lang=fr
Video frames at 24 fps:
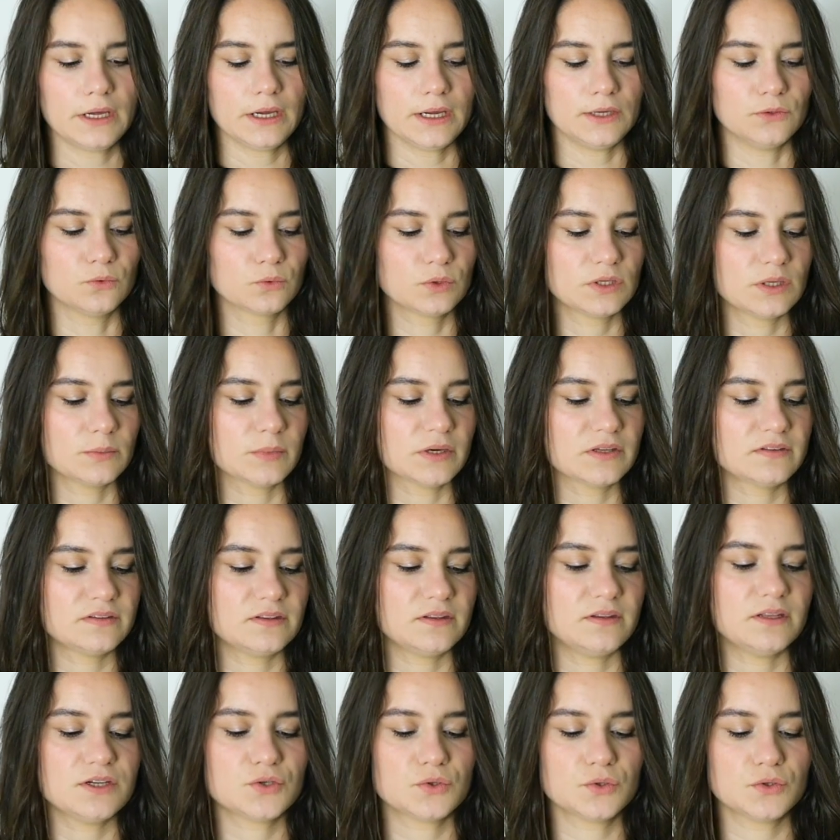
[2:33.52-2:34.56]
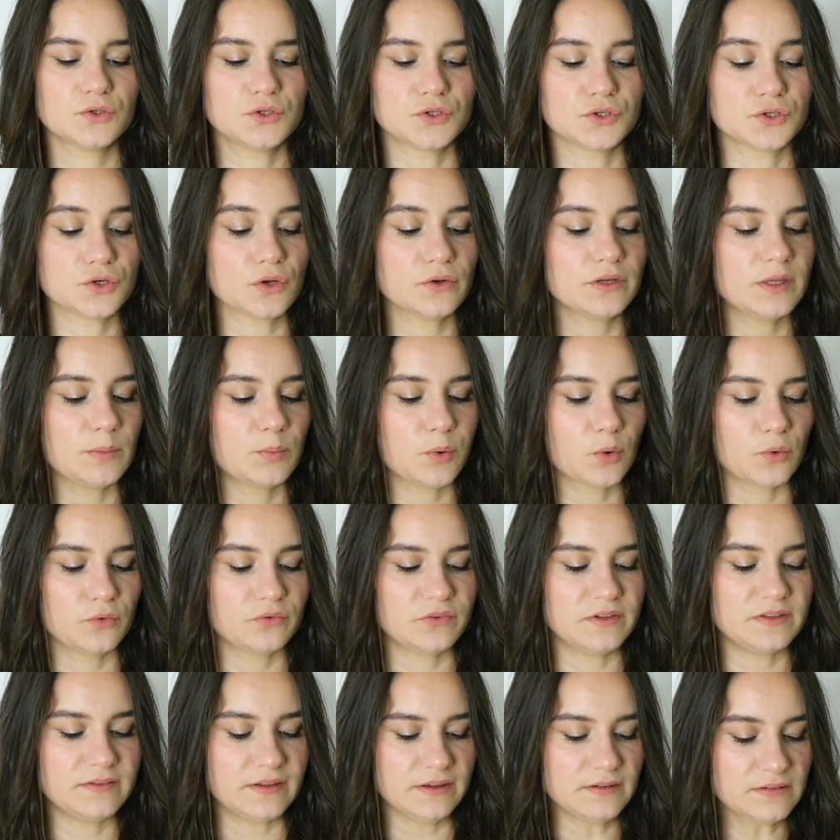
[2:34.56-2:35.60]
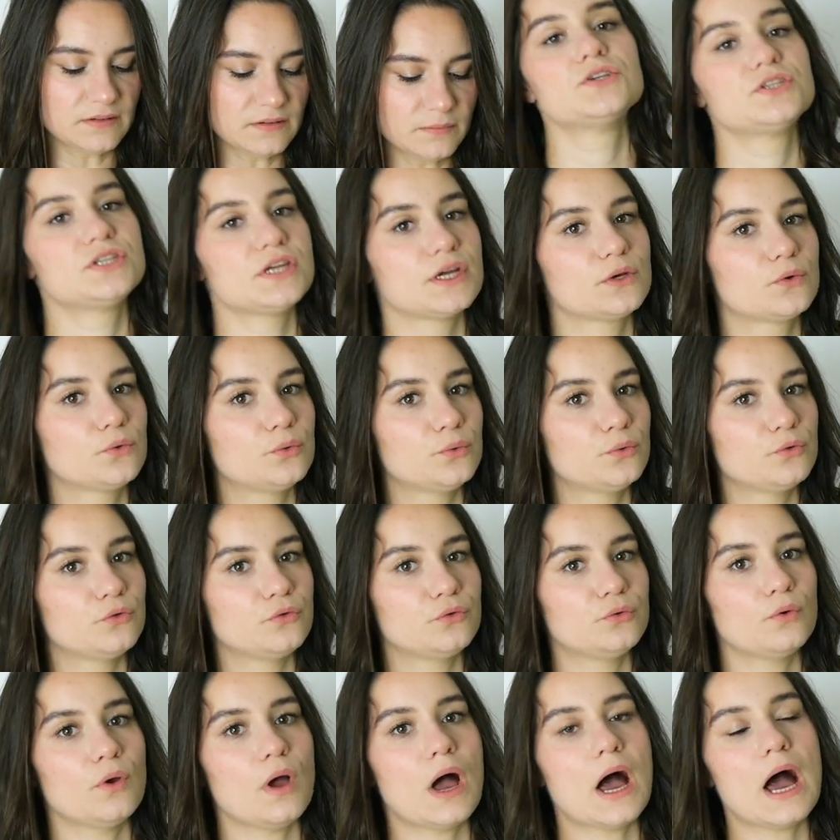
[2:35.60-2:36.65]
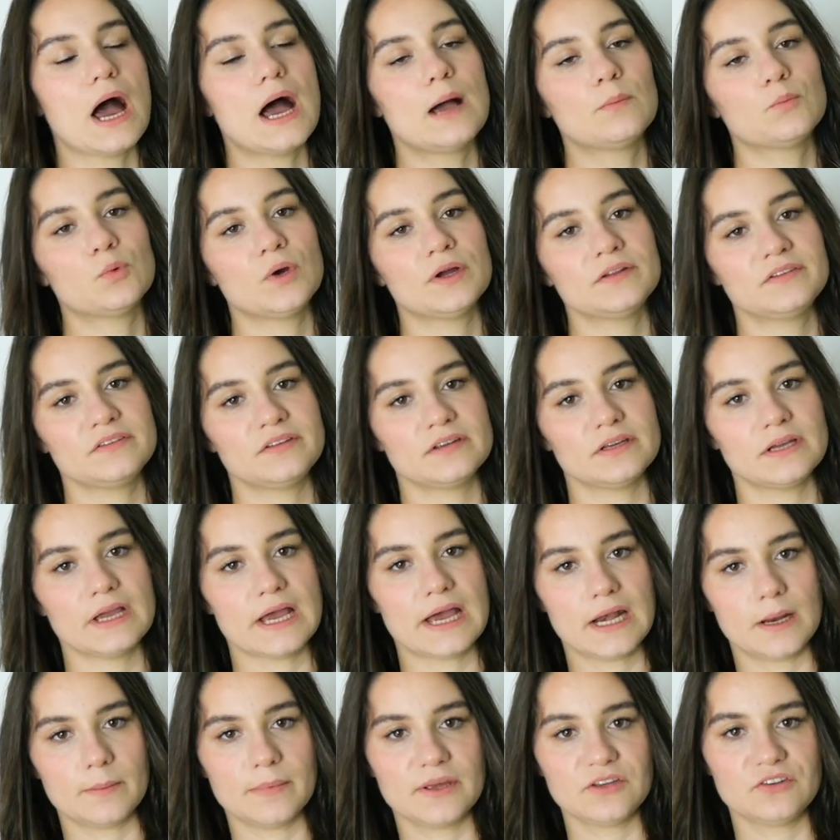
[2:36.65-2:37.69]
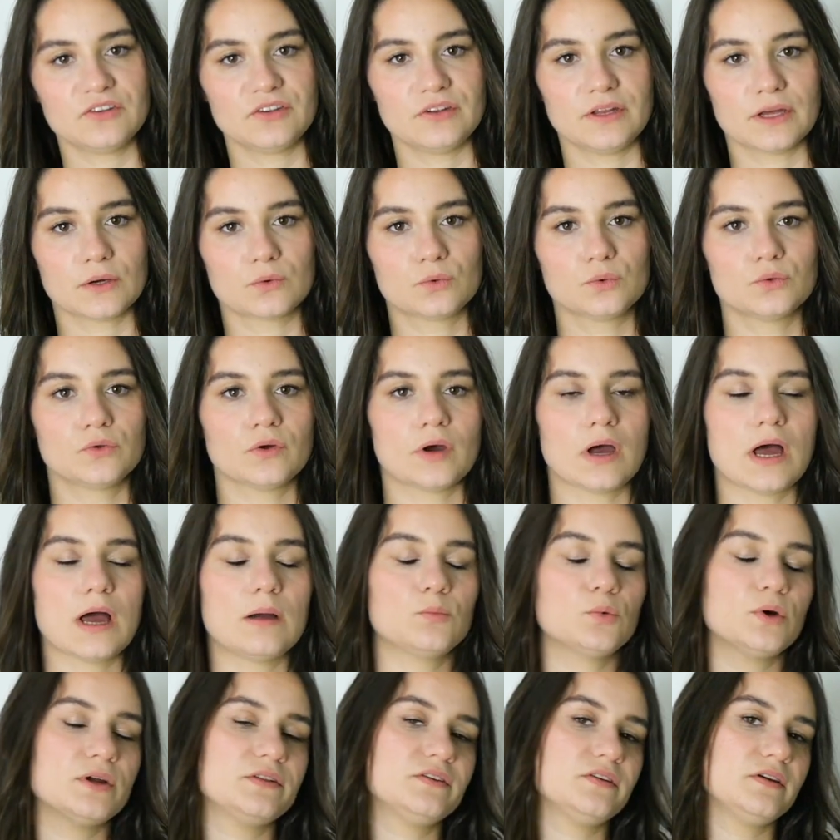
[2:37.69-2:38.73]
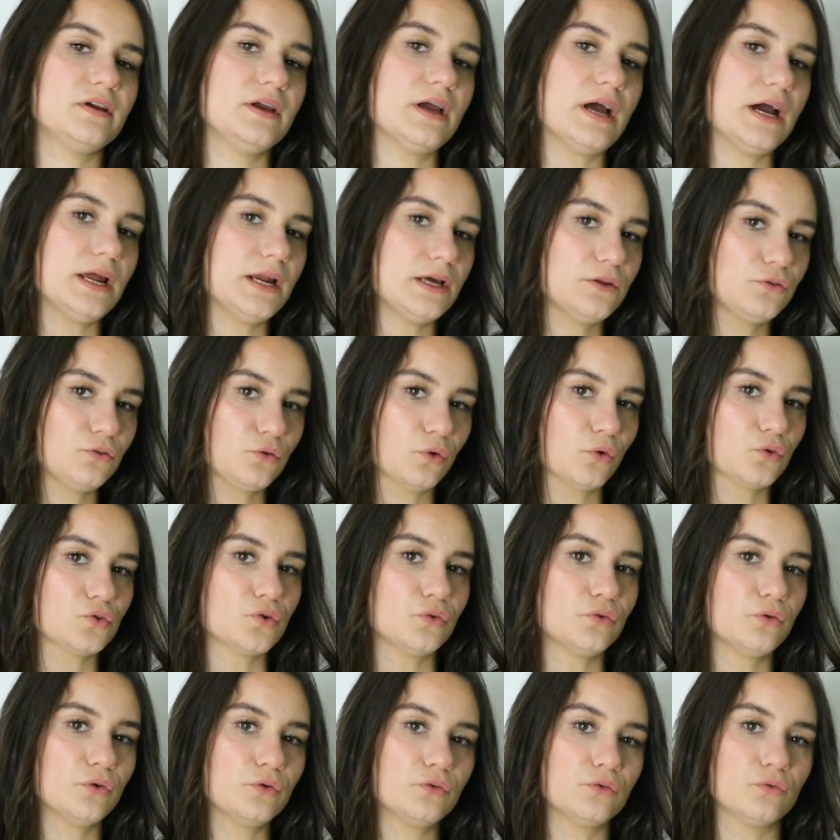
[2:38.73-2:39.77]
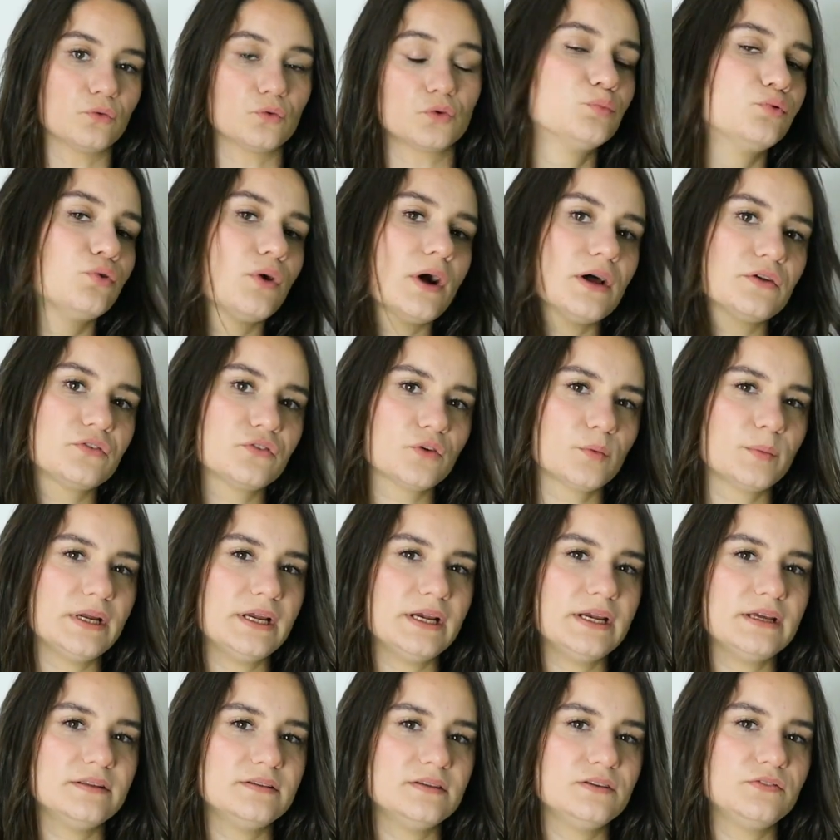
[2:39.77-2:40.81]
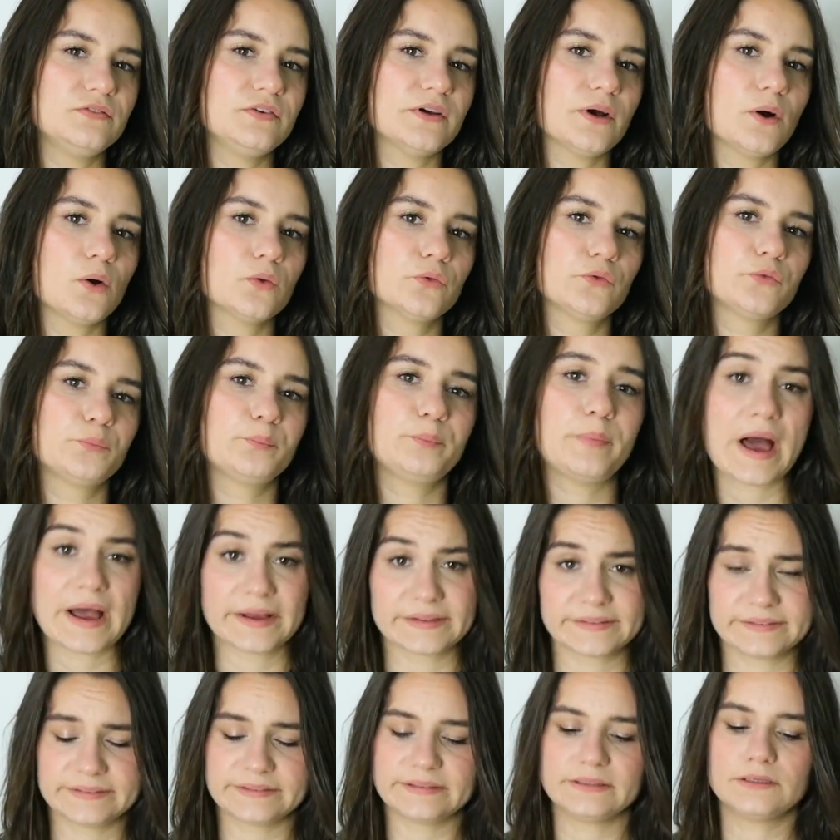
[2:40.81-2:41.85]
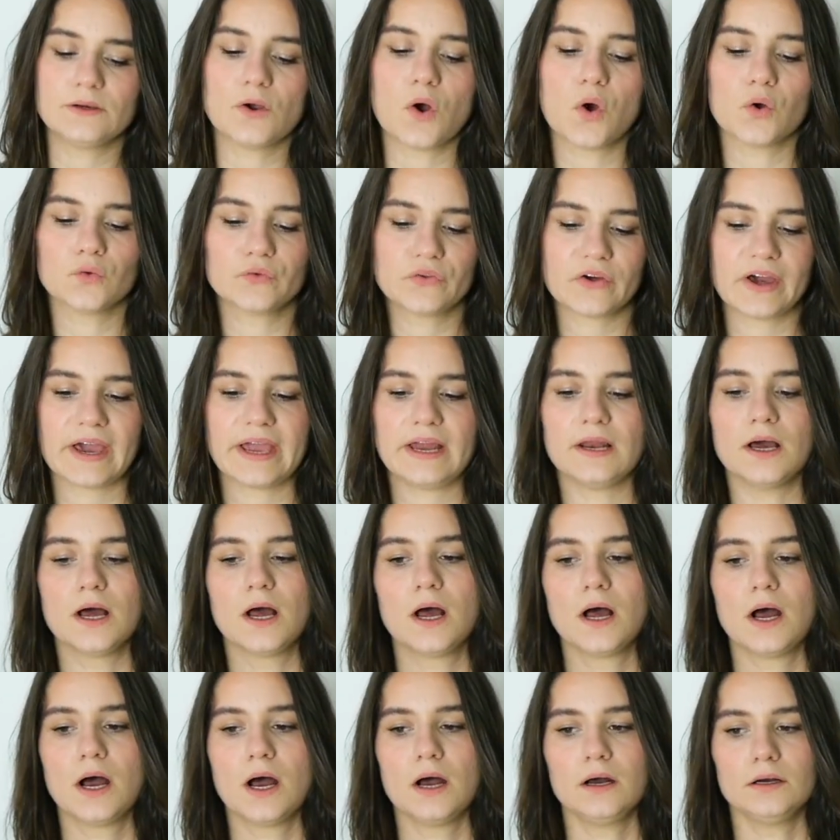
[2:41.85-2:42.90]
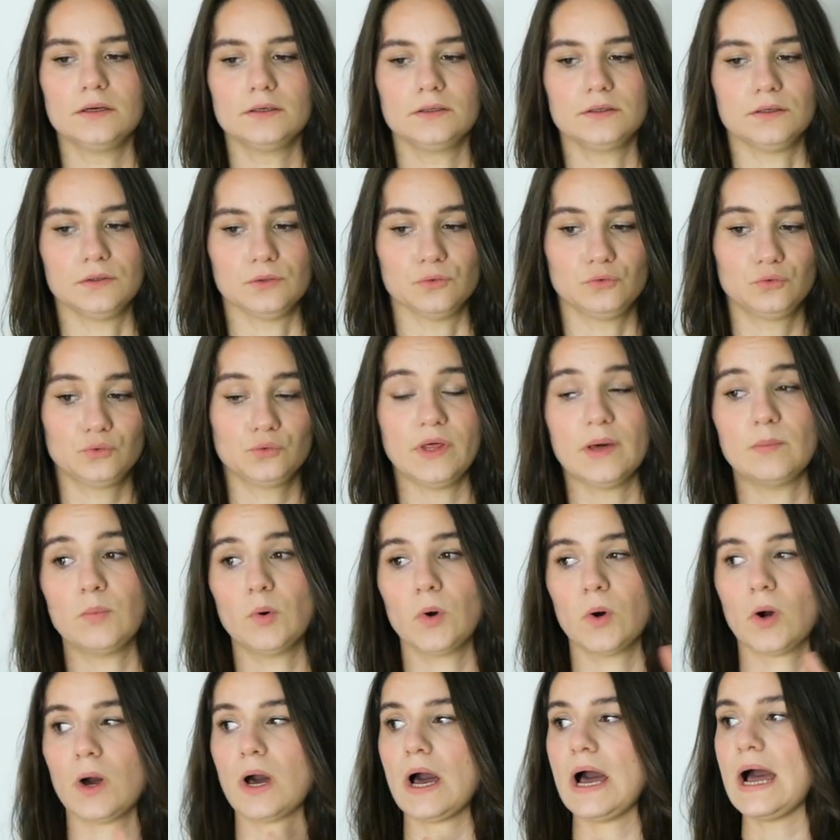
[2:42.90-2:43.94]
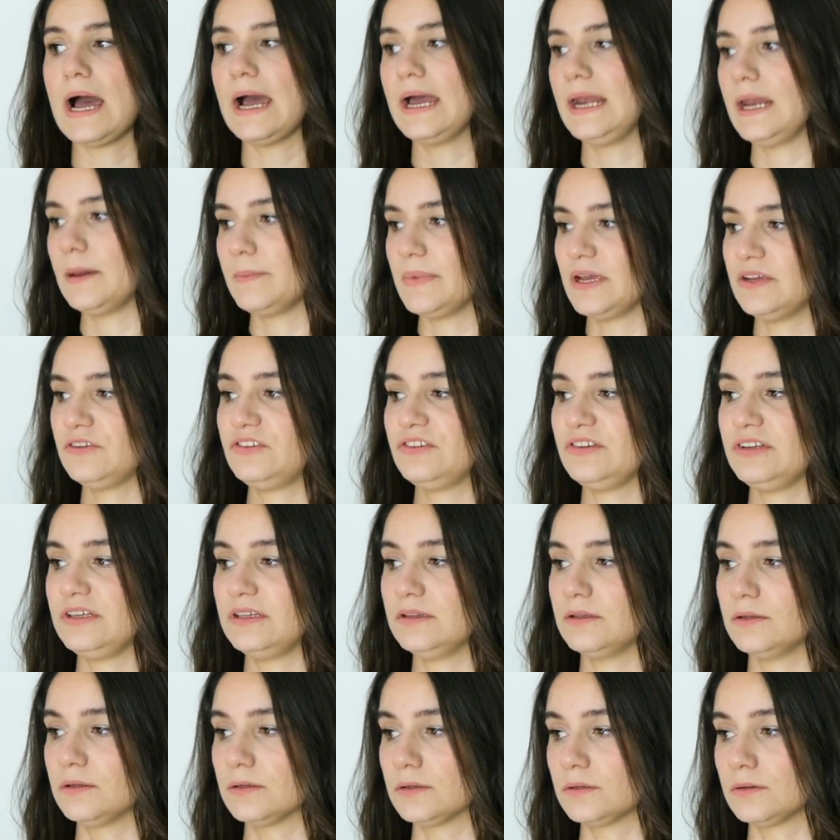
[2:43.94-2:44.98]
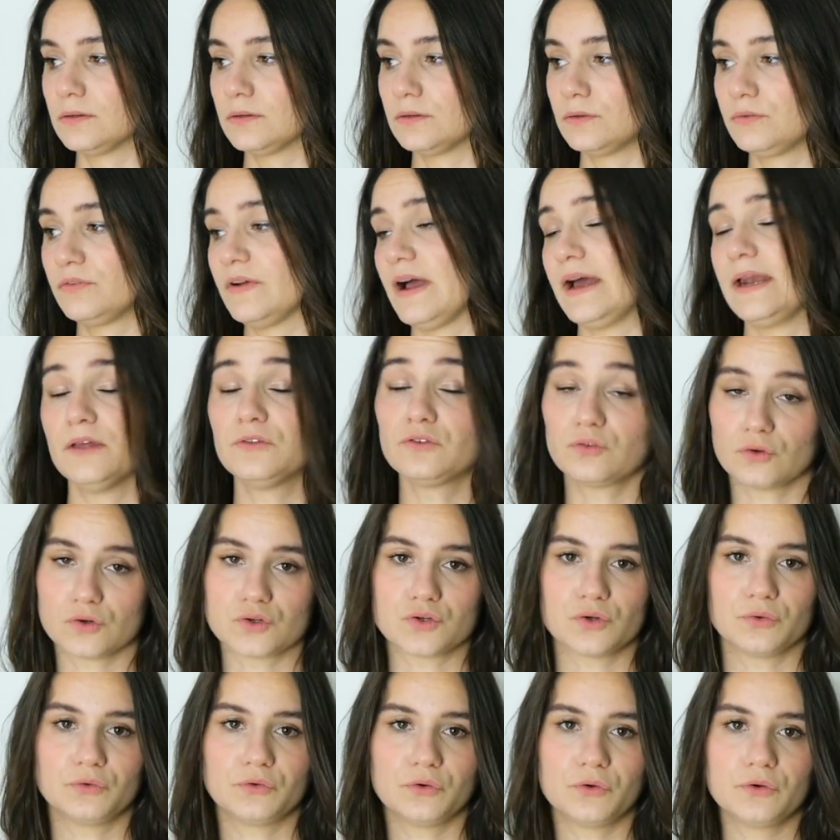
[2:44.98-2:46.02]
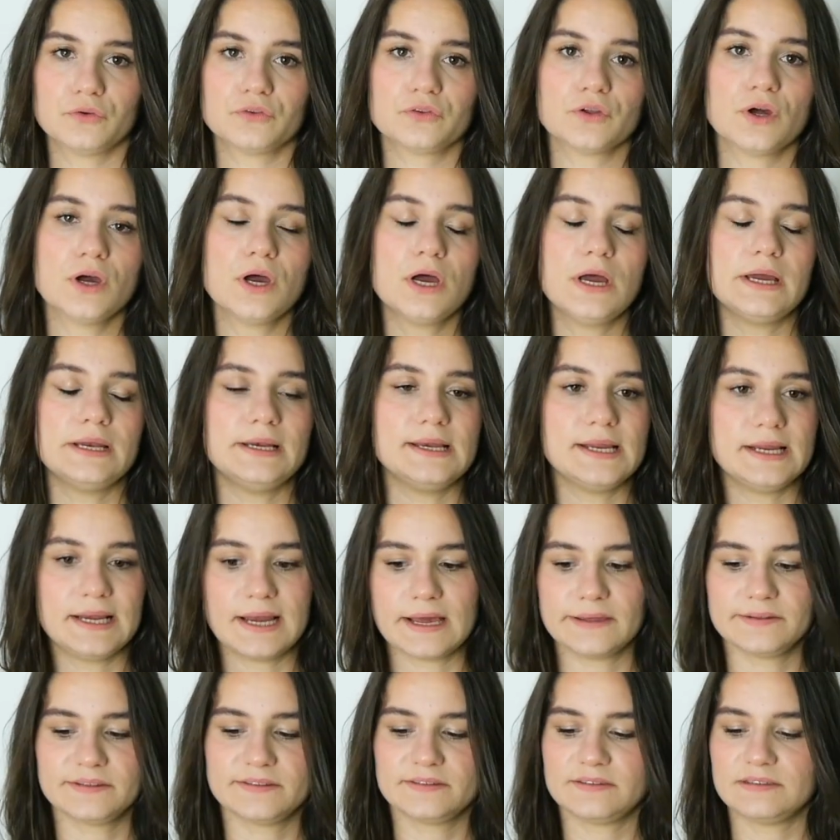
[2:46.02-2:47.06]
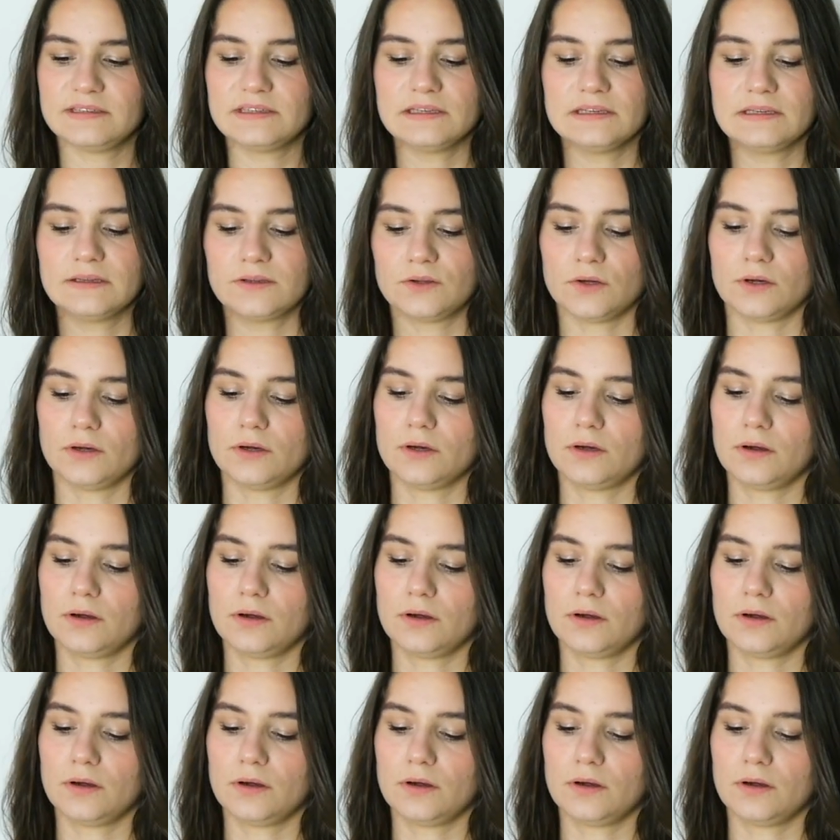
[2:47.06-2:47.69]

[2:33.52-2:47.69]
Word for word: Et donc il me restait des chutes, j'en ai profité. J'ai cousu à moitié à la machine à coudre, à moitié à la surjeteuse. Donc pour assembler les différentes parties entre elles euh, tout d'abord à la machine, euh, enfin à la surjeteuse, l'élastique